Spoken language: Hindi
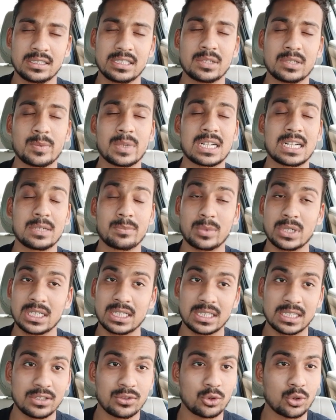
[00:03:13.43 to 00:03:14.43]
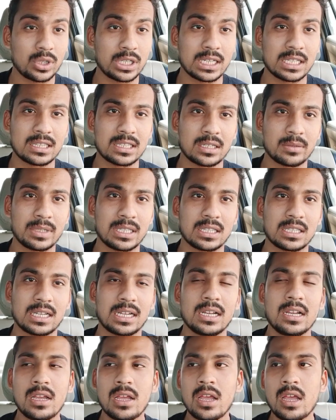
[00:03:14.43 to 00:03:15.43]
जिसमें कट पिट के तीन सौ इकहत्तर बनता
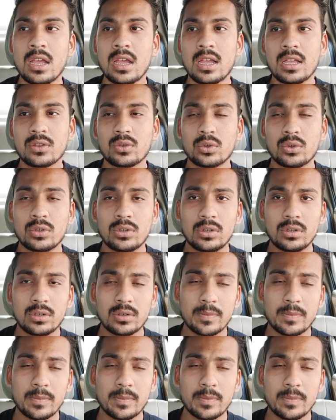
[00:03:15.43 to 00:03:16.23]
है तो